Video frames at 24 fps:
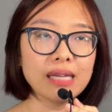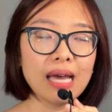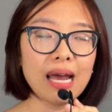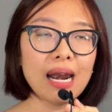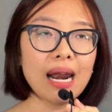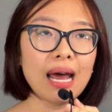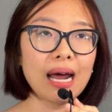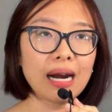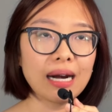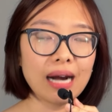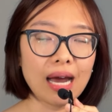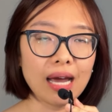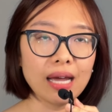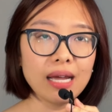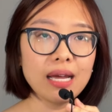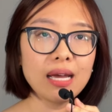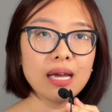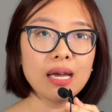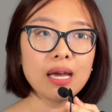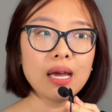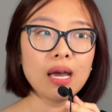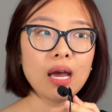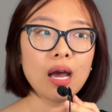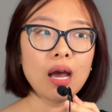Thứ nhất là
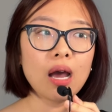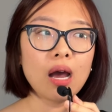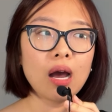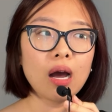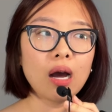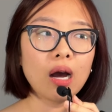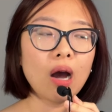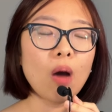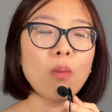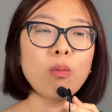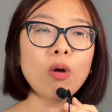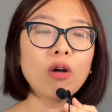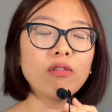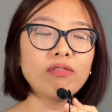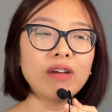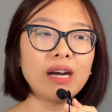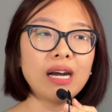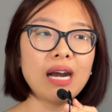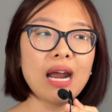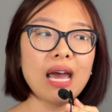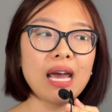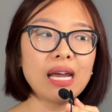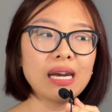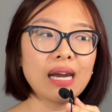đấy,
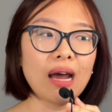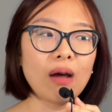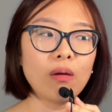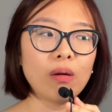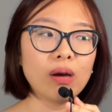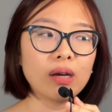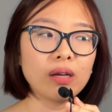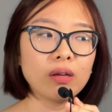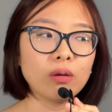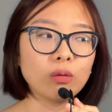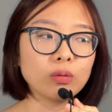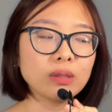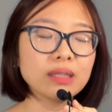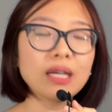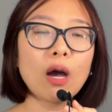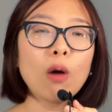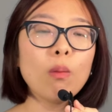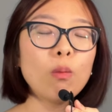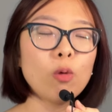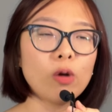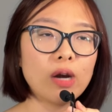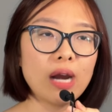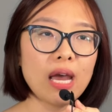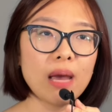không có vấn đề nào là kiểu
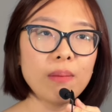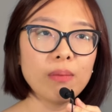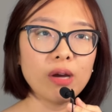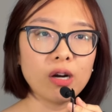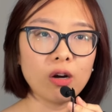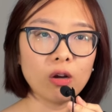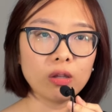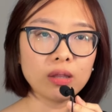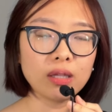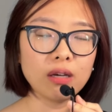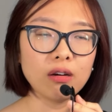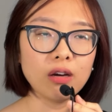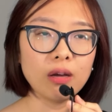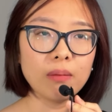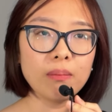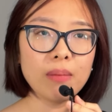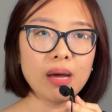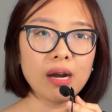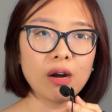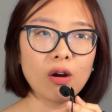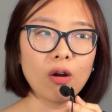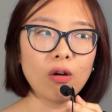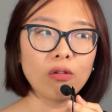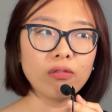sau một đêm mà nó
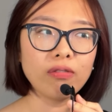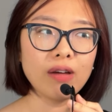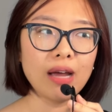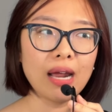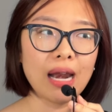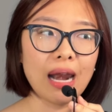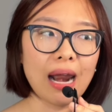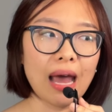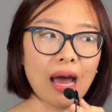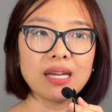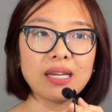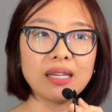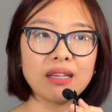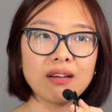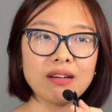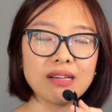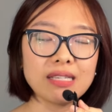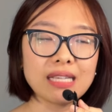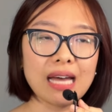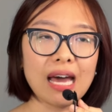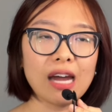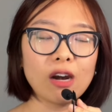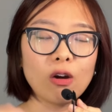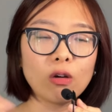tới, mà nó dần dần
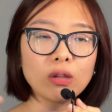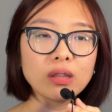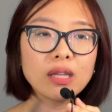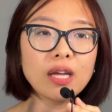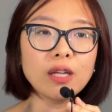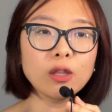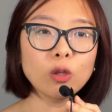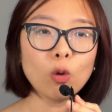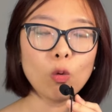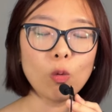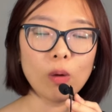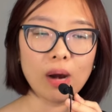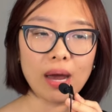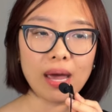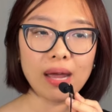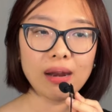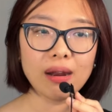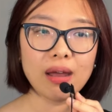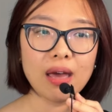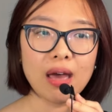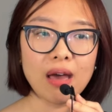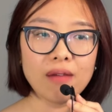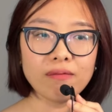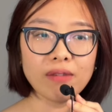thời gian nó tích
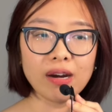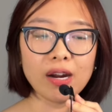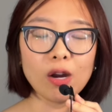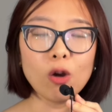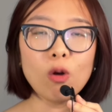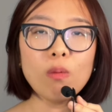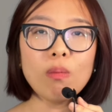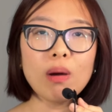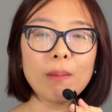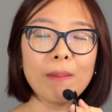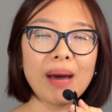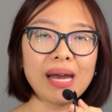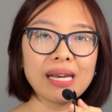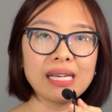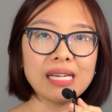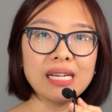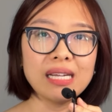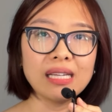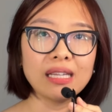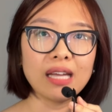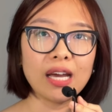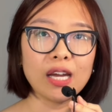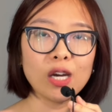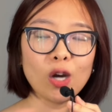tụ lên, và đến lúc mà
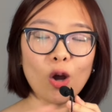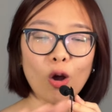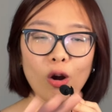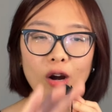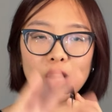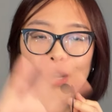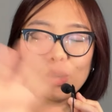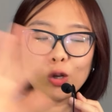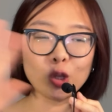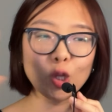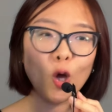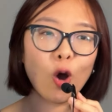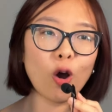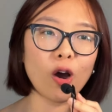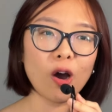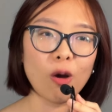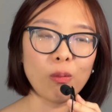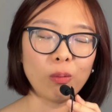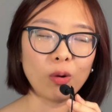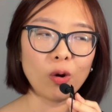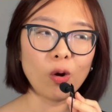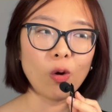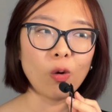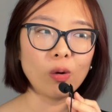bạn nhìn thấy nó là nó
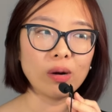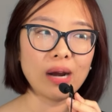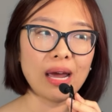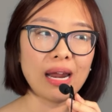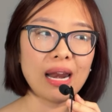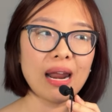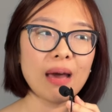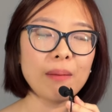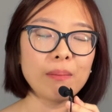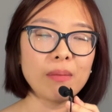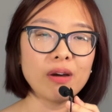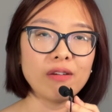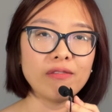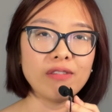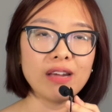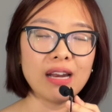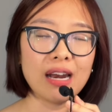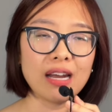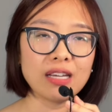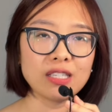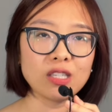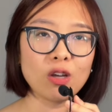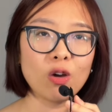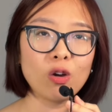to khổng lồ, đấy là
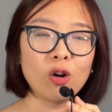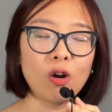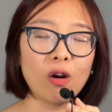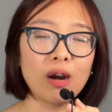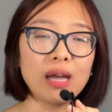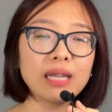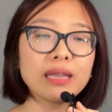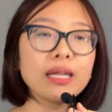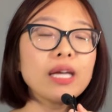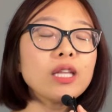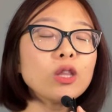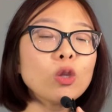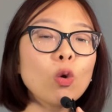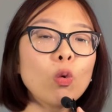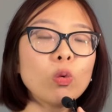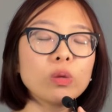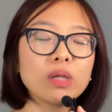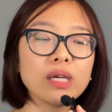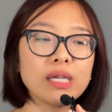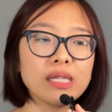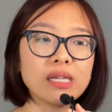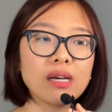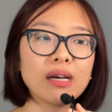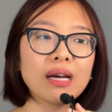bởi vì là do nó là
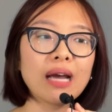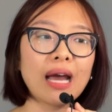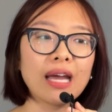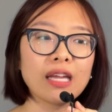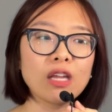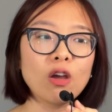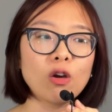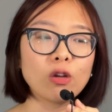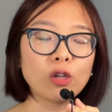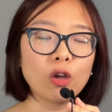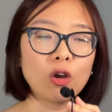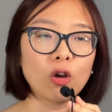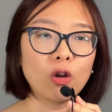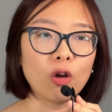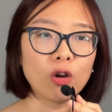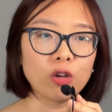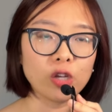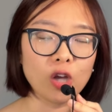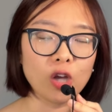tích tụ từ những cái